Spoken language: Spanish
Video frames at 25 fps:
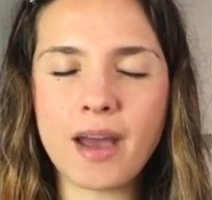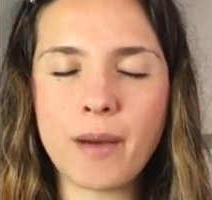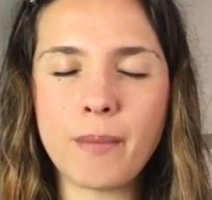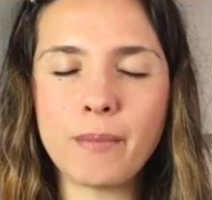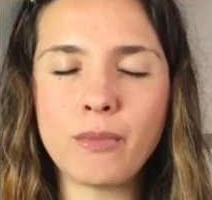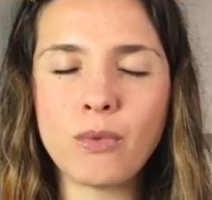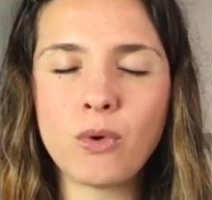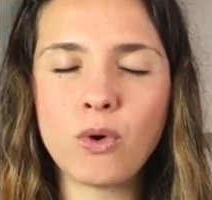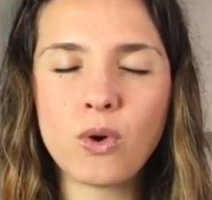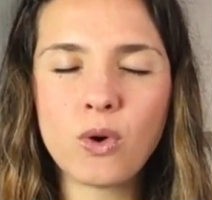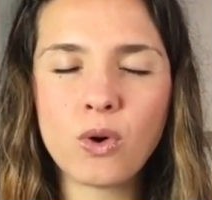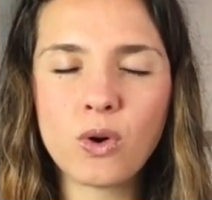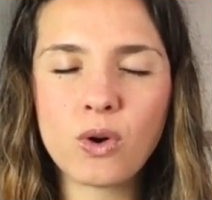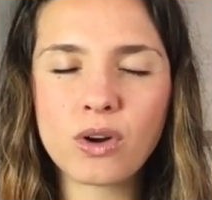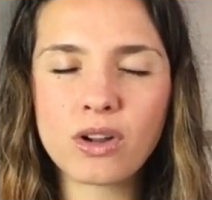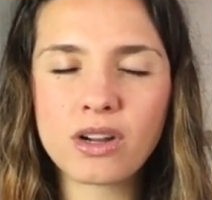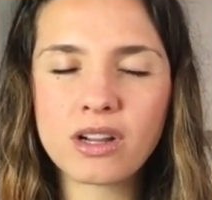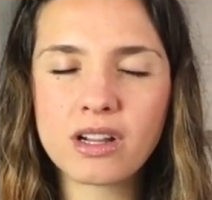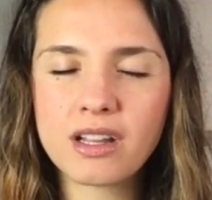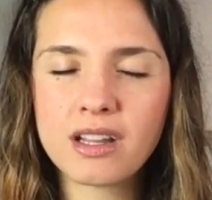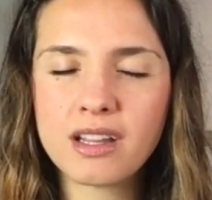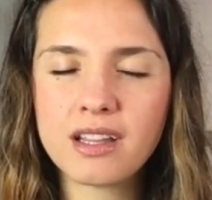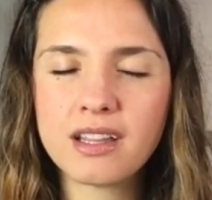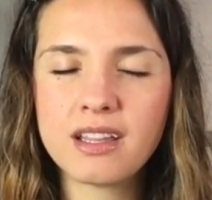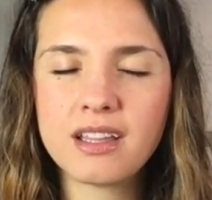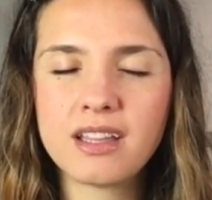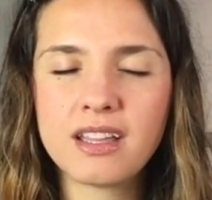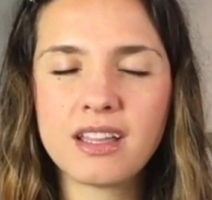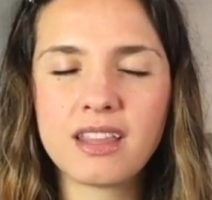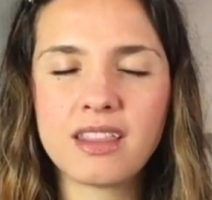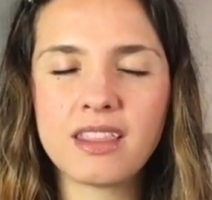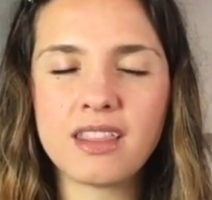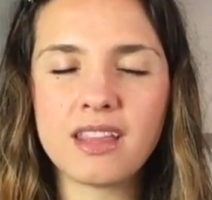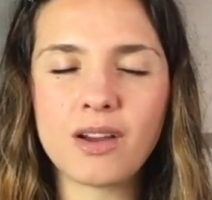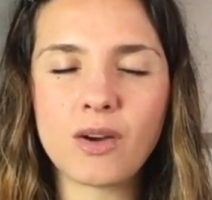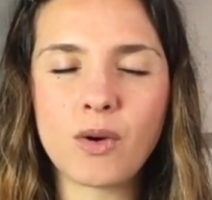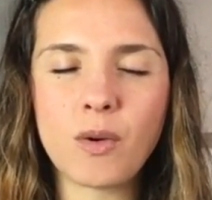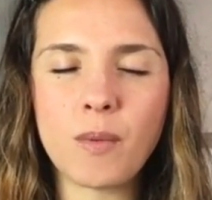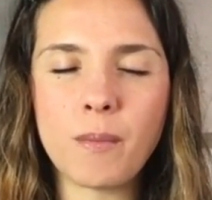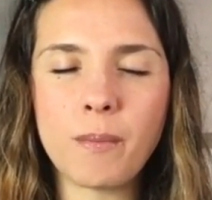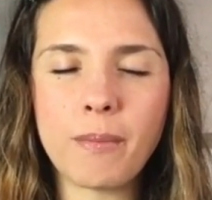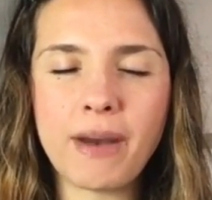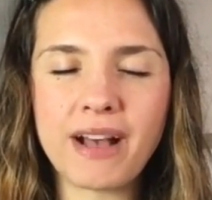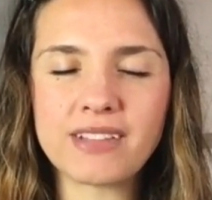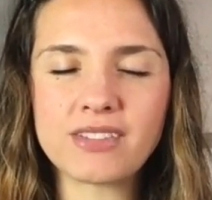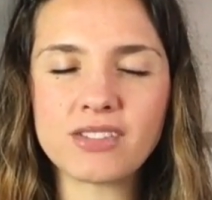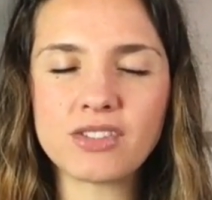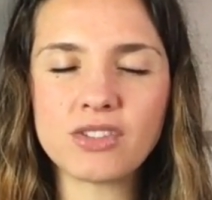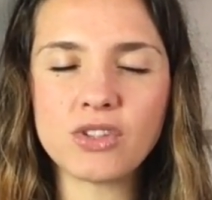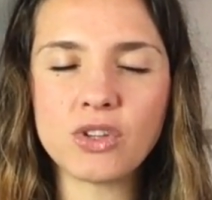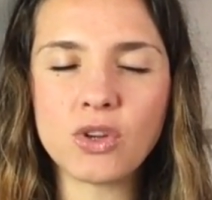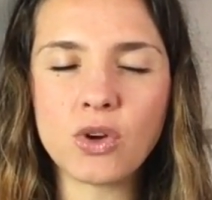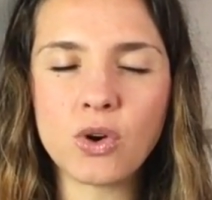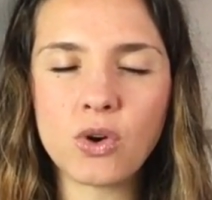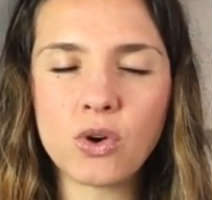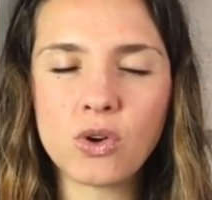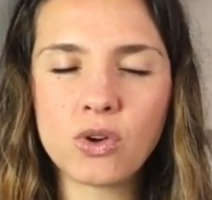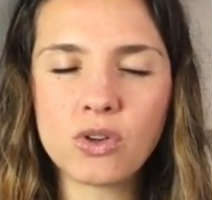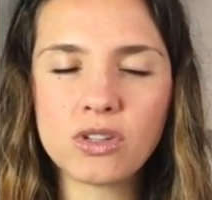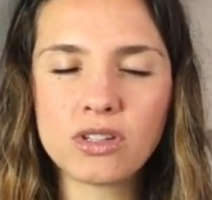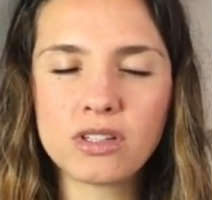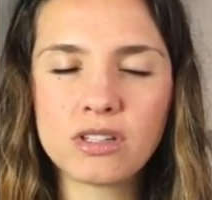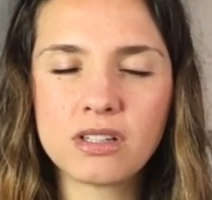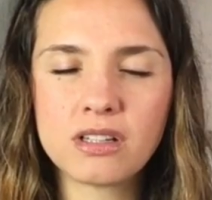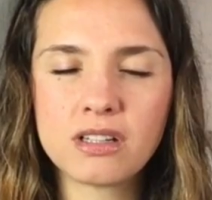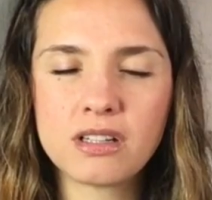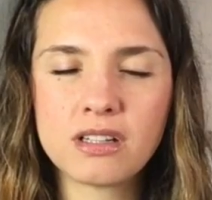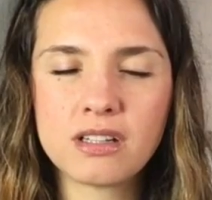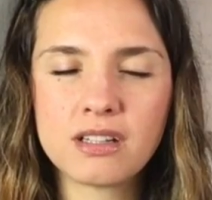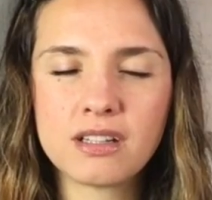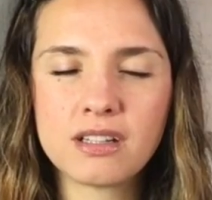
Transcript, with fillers: amor, de compasión,